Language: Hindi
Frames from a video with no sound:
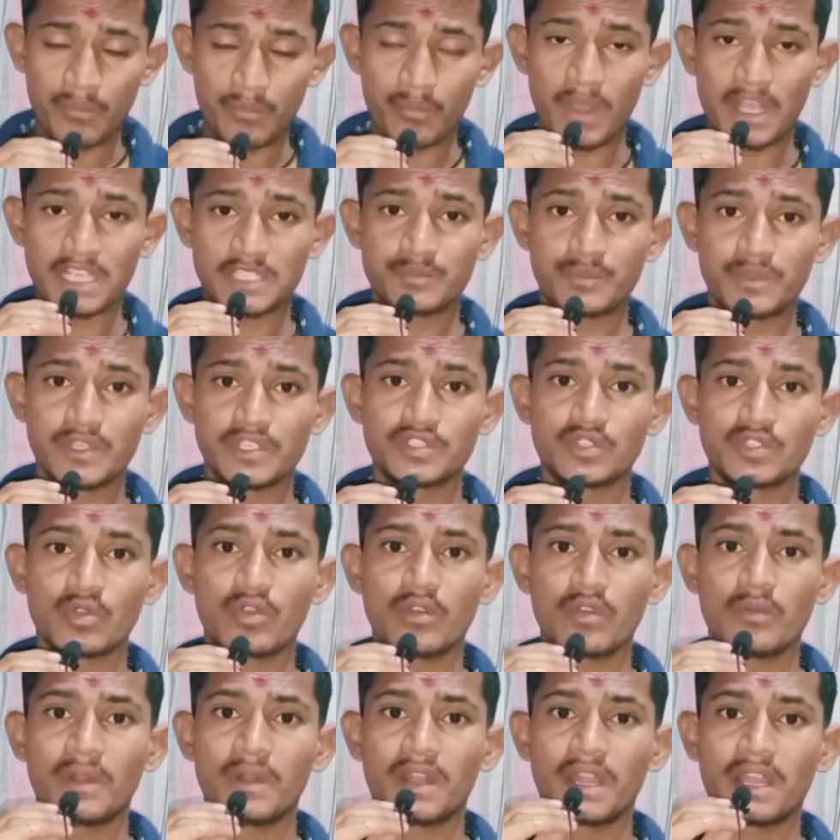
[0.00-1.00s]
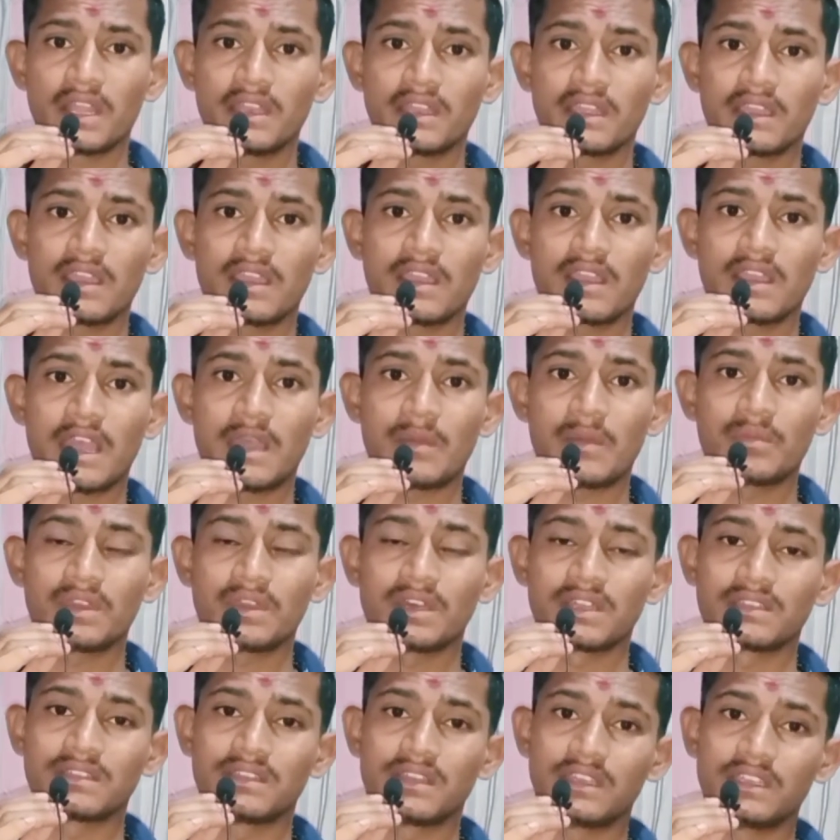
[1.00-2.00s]
मांसपेशियों को बढ़ाने का काम
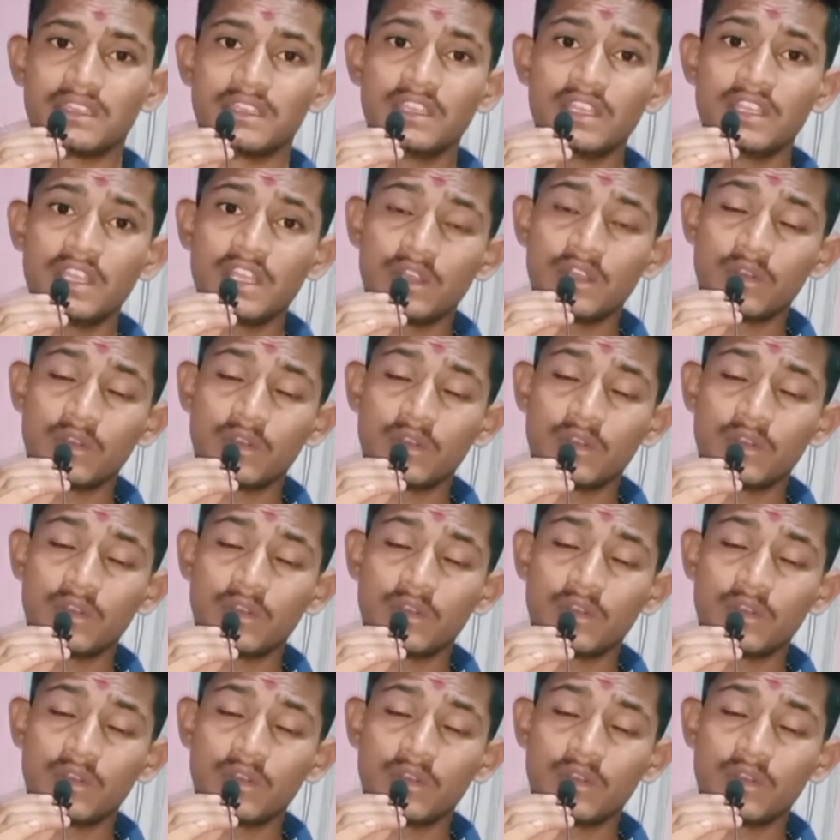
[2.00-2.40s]
करता है